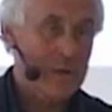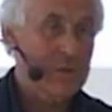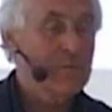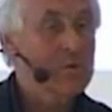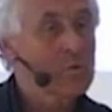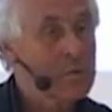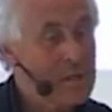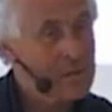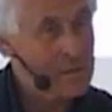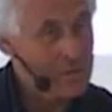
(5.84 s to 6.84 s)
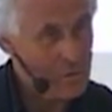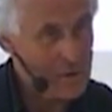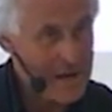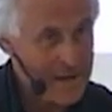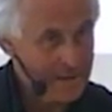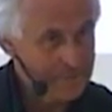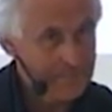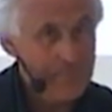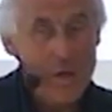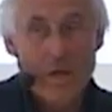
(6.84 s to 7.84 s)
Also sie versuchen erst das zu klären.
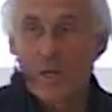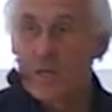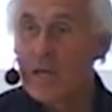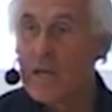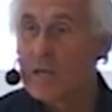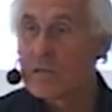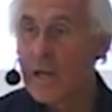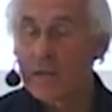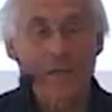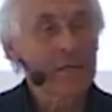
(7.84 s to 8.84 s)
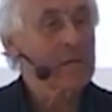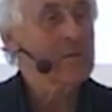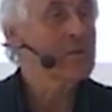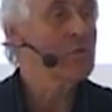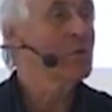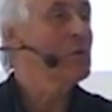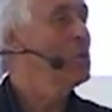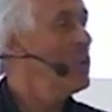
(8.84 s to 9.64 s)
Ich eh sagt, interessierst du dich